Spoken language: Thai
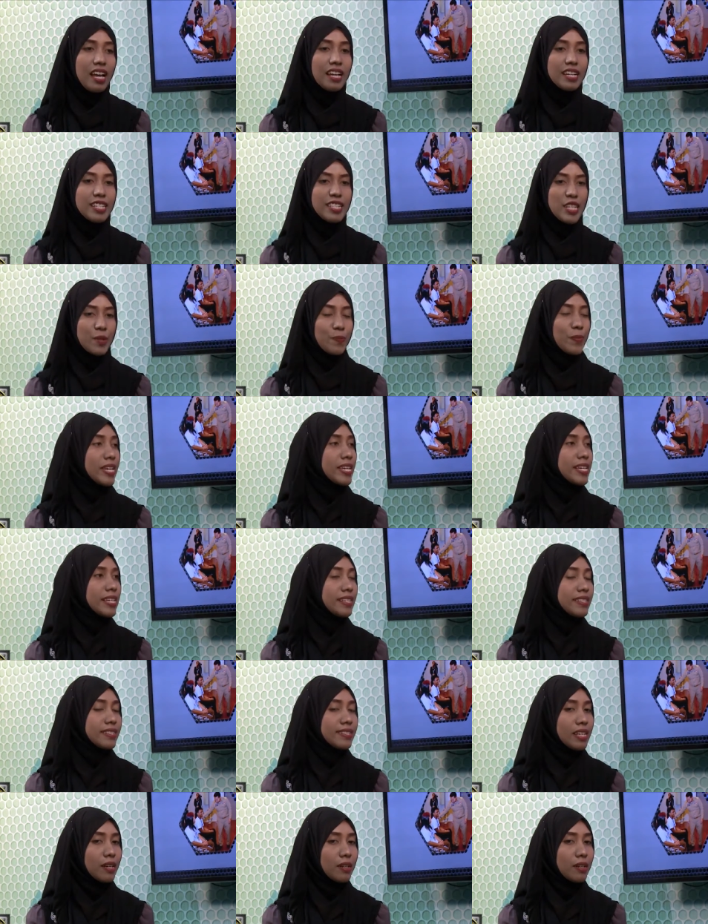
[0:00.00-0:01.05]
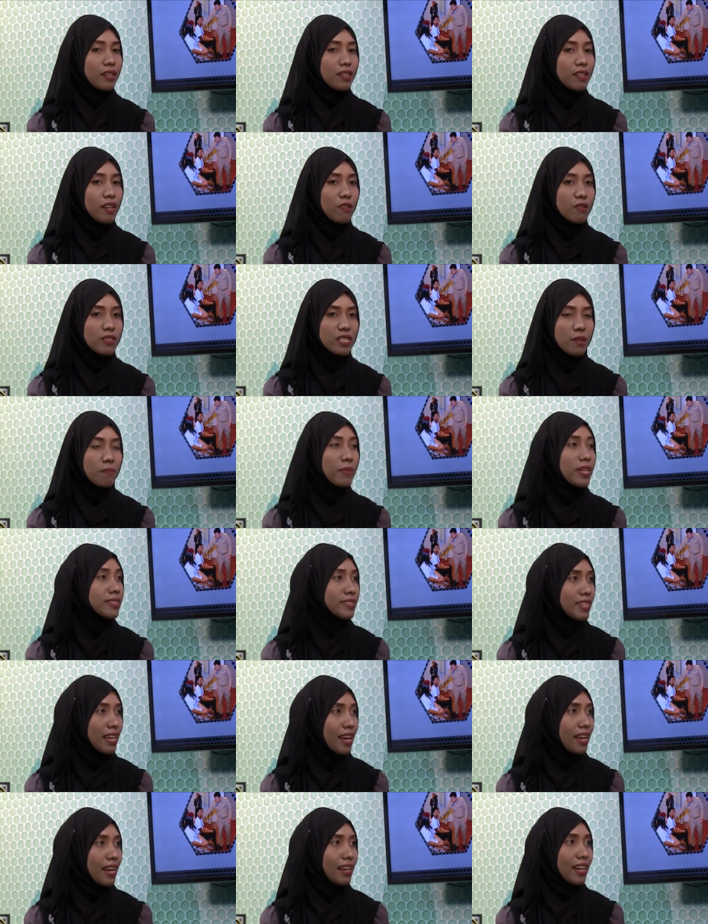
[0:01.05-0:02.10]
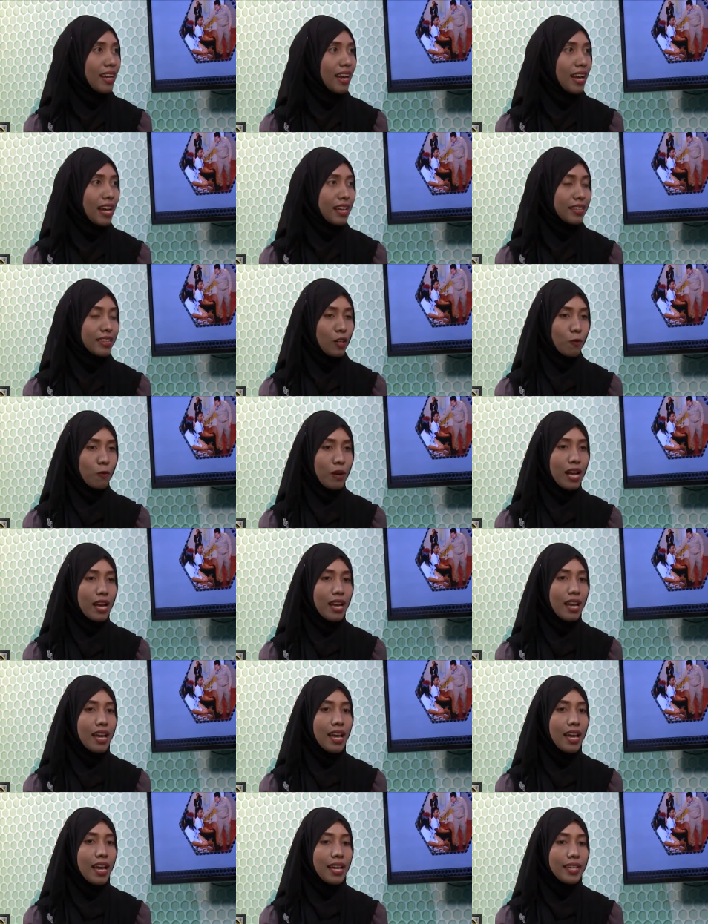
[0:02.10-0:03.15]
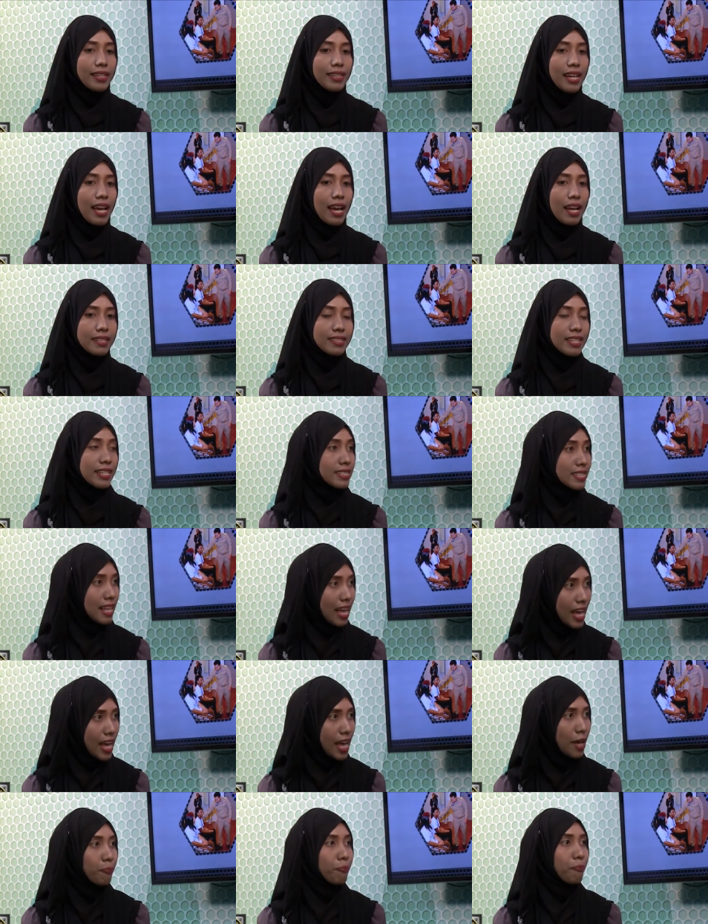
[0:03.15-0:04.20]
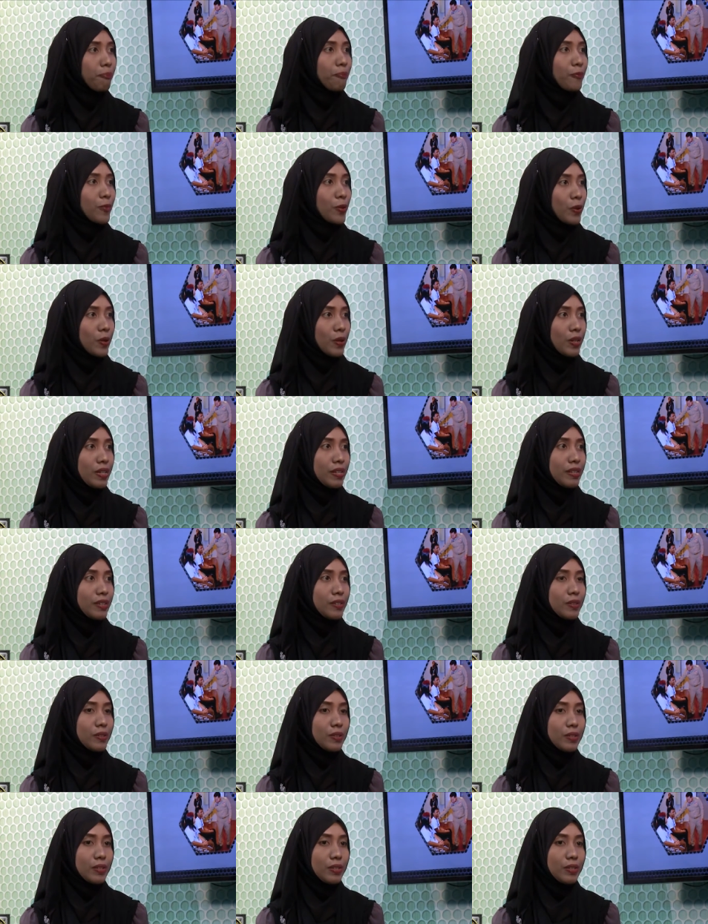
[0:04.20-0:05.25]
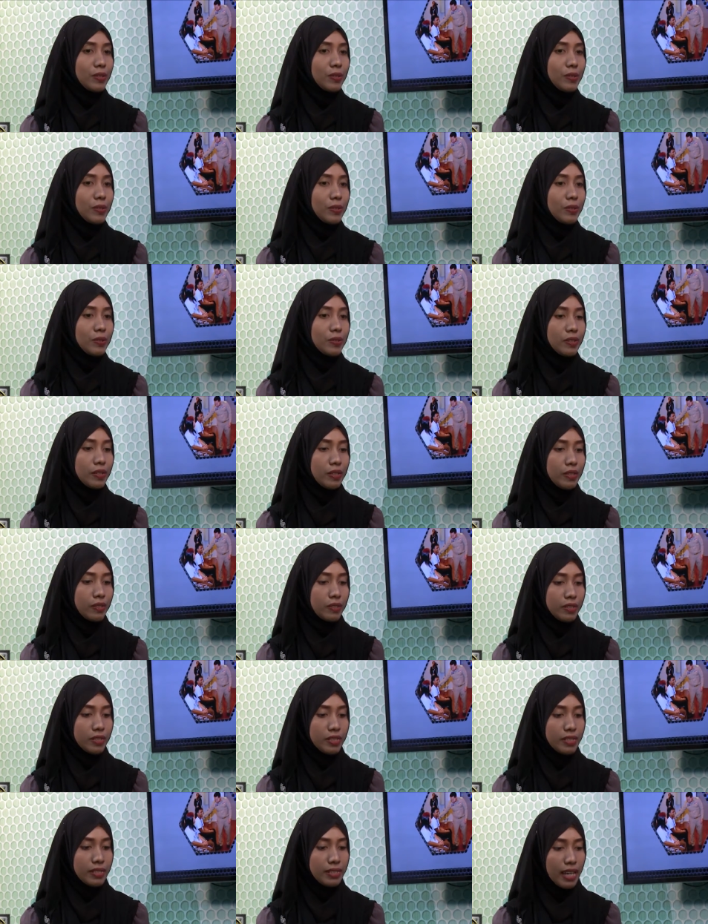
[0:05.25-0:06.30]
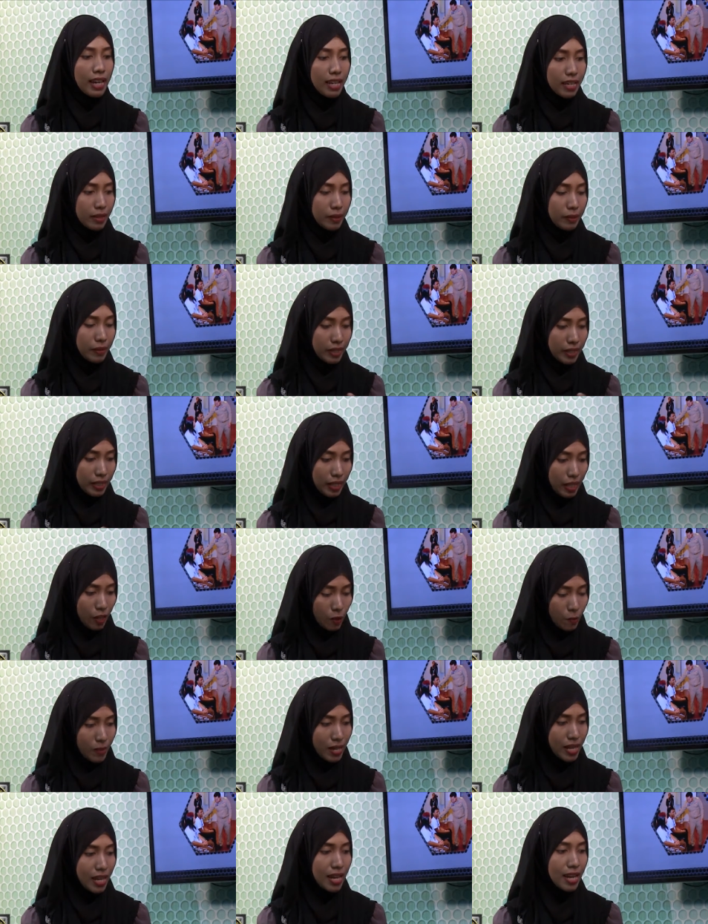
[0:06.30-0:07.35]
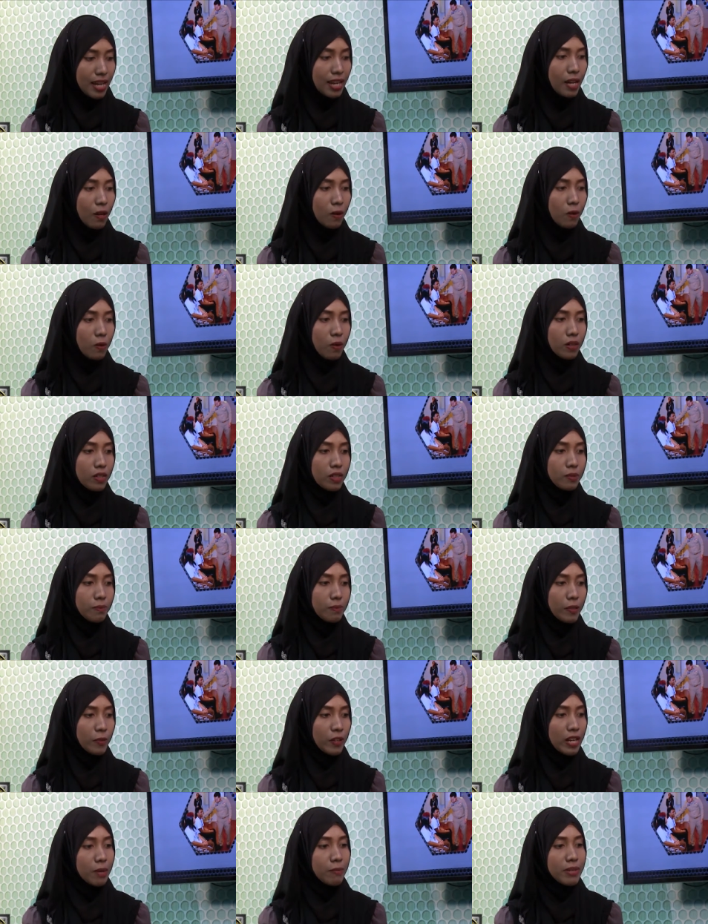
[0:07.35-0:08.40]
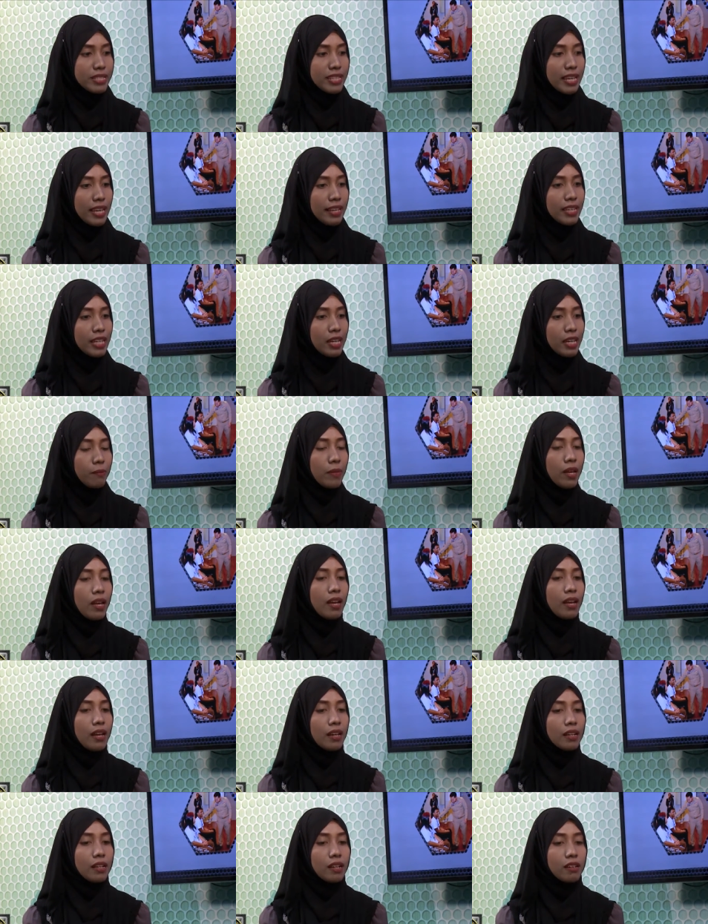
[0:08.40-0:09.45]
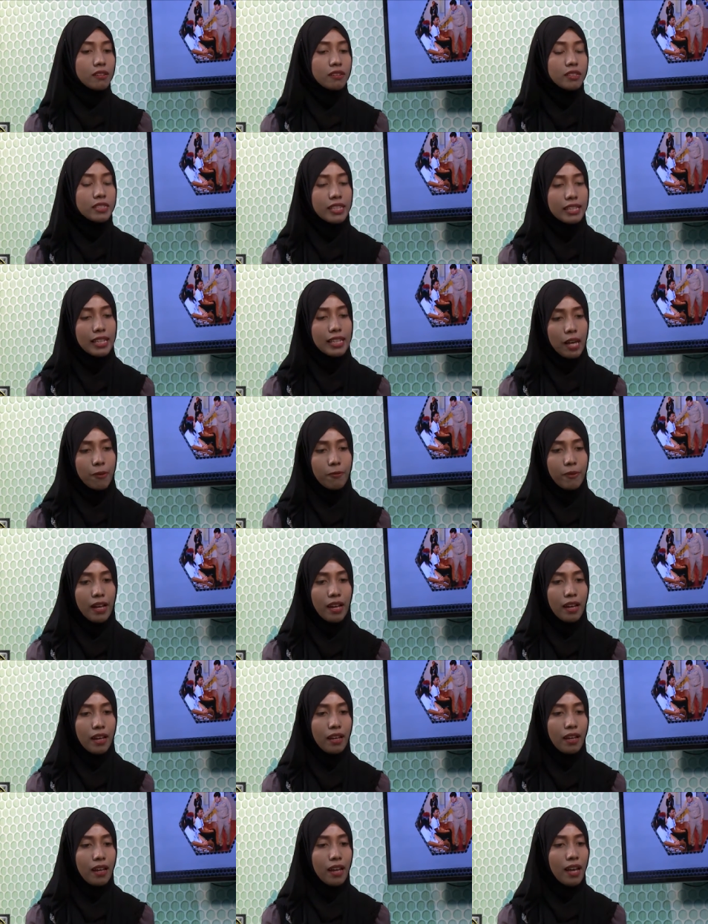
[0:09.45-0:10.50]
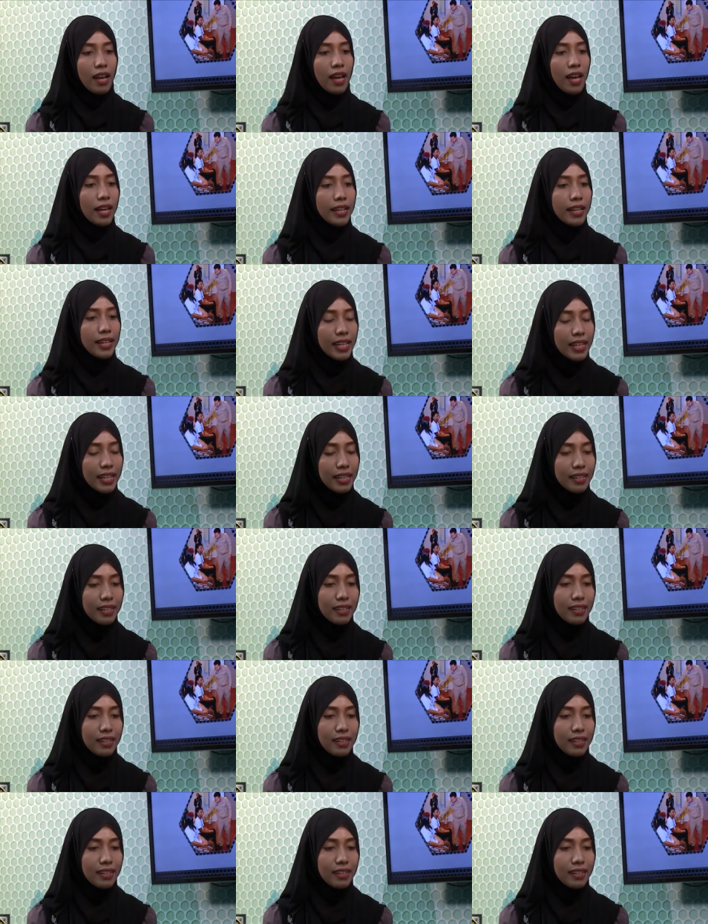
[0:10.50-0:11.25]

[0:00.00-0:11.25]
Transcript: อาจะไม่จะเราจะไม่แจ้งนะคะ แต่ว่าญาติจะทราบ โดยโดยโดย โดยโดยที่ญาติเข้ามาหาเราคือมาเวลามาแจ้งเยี่ยม เขาก็จะถามว่าอเด